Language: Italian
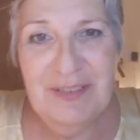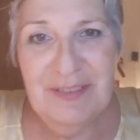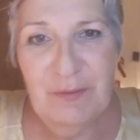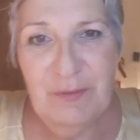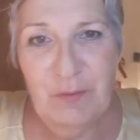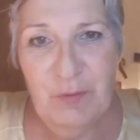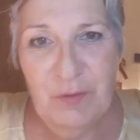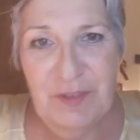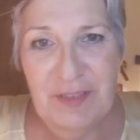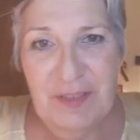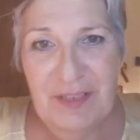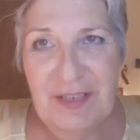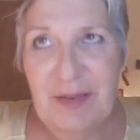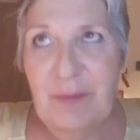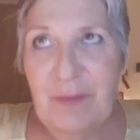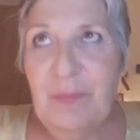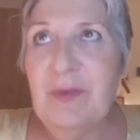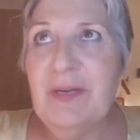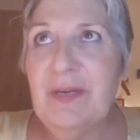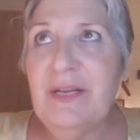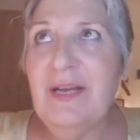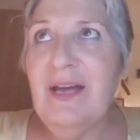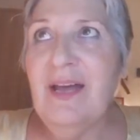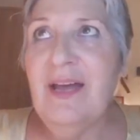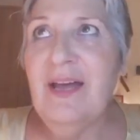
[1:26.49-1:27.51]
devo dire,
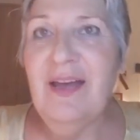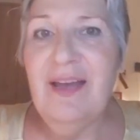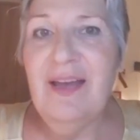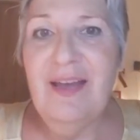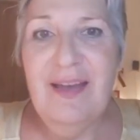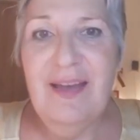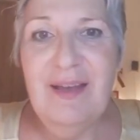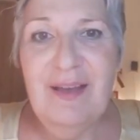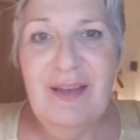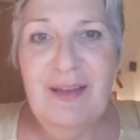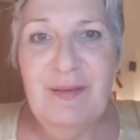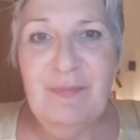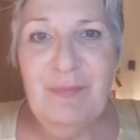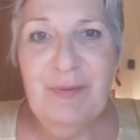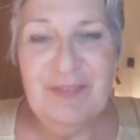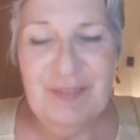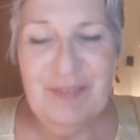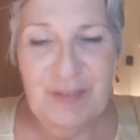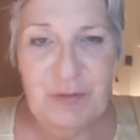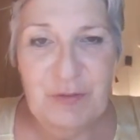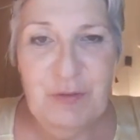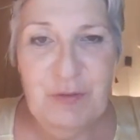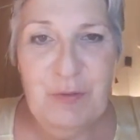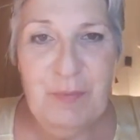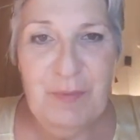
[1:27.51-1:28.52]
perché è
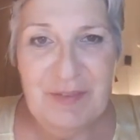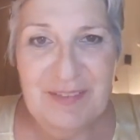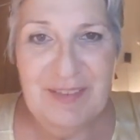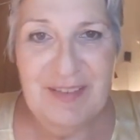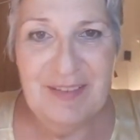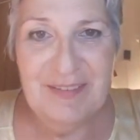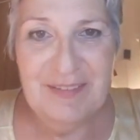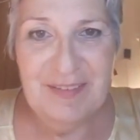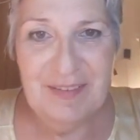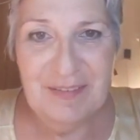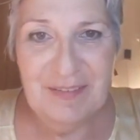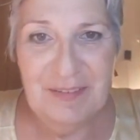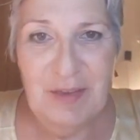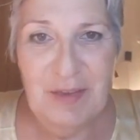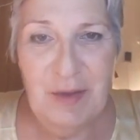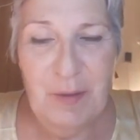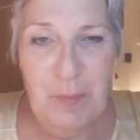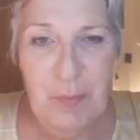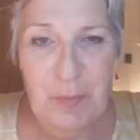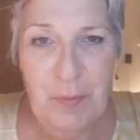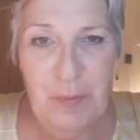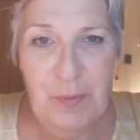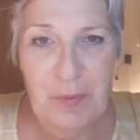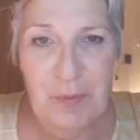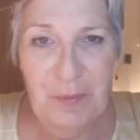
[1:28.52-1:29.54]
passato abbastanza
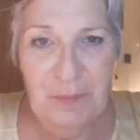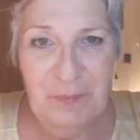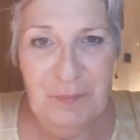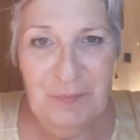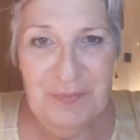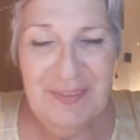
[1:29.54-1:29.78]
tempo